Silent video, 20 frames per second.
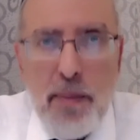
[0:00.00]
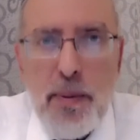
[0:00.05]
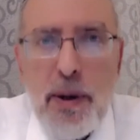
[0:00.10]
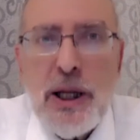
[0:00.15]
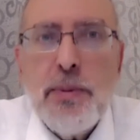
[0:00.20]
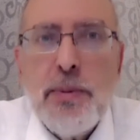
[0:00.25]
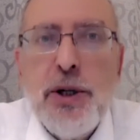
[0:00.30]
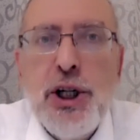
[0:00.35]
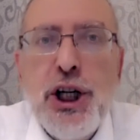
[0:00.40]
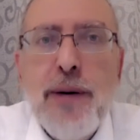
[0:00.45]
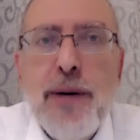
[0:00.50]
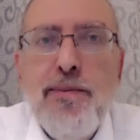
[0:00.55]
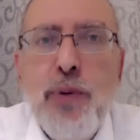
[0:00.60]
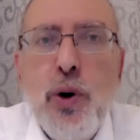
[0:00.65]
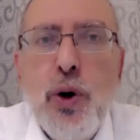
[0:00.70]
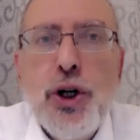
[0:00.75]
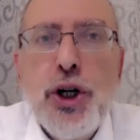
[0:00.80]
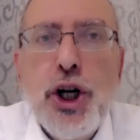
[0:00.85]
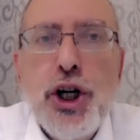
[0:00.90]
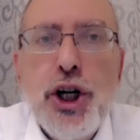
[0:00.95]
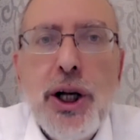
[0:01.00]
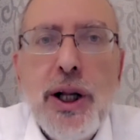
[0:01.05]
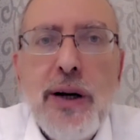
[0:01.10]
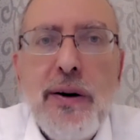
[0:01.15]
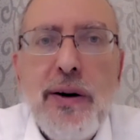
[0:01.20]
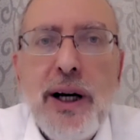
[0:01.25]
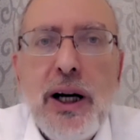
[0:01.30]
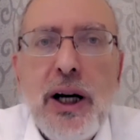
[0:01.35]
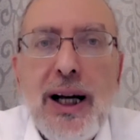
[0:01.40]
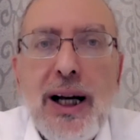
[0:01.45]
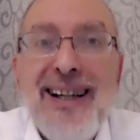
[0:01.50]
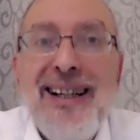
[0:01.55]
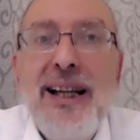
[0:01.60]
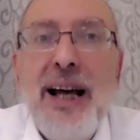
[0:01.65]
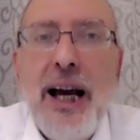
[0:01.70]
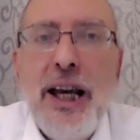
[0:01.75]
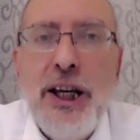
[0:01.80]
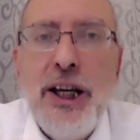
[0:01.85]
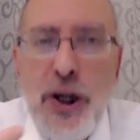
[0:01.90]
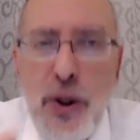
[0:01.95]
Поэтому чем больше человек
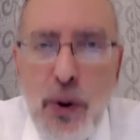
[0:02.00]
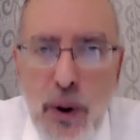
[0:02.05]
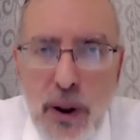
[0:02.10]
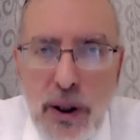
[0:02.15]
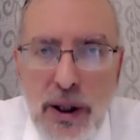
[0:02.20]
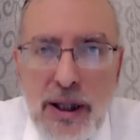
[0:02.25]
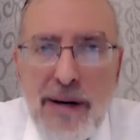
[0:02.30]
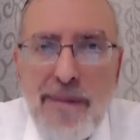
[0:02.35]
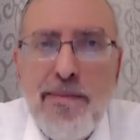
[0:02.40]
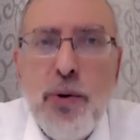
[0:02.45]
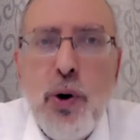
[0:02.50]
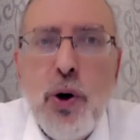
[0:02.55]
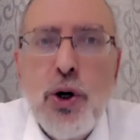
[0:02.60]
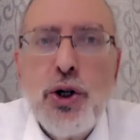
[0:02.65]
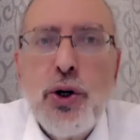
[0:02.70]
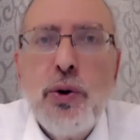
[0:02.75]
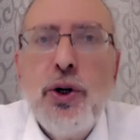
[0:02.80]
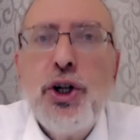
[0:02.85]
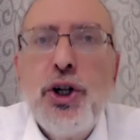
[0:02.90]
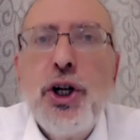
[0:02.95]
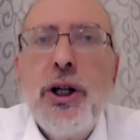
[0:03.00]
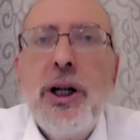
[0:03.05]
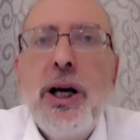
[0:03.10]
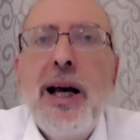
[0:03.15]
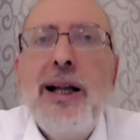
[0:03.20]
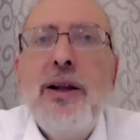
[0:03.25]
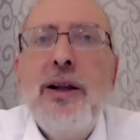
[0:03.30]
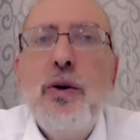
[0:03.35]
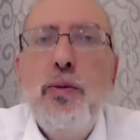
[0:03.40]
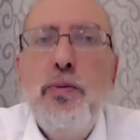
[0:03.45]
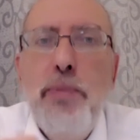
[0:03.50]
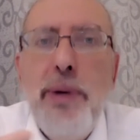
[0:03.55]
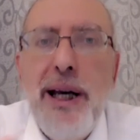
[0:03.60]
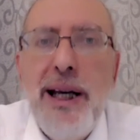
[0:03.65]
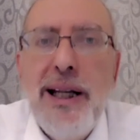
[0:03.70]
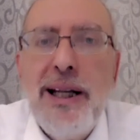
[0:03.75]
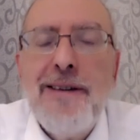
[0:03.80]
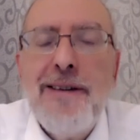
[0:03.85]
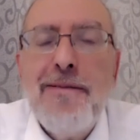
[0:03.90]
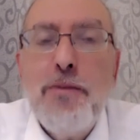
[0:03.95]
дает, тем больше он начинает
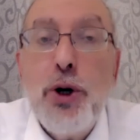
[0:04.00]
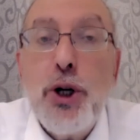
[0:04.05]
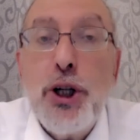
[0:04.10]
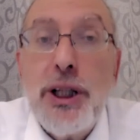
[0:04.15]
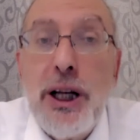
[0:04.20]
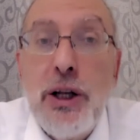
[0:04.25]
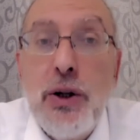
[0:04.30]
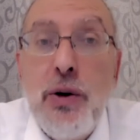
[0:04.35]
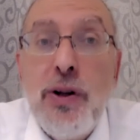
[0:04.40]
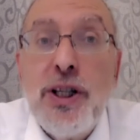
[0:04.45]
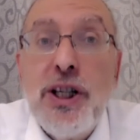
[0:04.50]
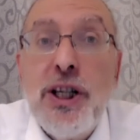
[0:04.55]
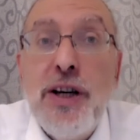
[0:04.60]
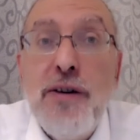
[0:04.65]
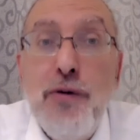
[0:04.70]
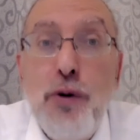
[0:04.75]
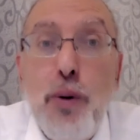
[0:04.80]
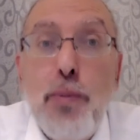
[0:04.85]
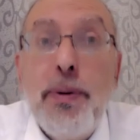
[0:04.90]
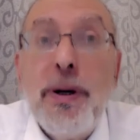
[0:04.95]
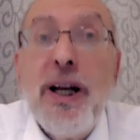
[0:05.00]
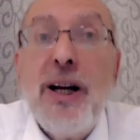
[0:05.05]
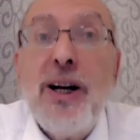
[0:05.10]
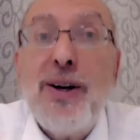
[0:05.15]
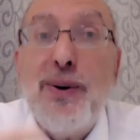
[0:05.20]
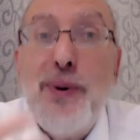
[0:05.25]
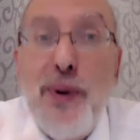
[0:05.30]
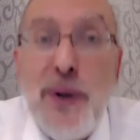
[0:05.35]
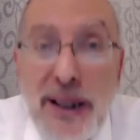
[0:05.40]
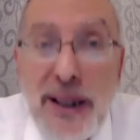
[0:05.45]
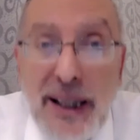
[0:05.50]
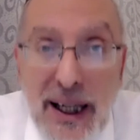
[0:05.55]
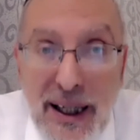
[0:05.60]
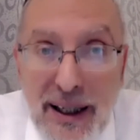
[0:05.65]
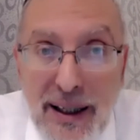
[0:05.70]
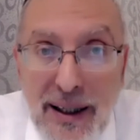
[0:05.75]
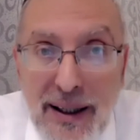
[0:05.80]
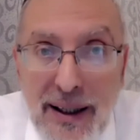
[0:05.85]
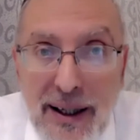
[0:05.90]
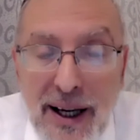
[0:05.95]
любить, тем больше становится его
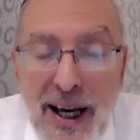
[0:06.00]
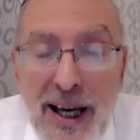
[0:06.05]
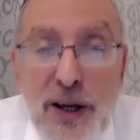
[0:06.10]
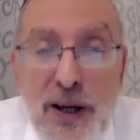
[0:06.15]
природой.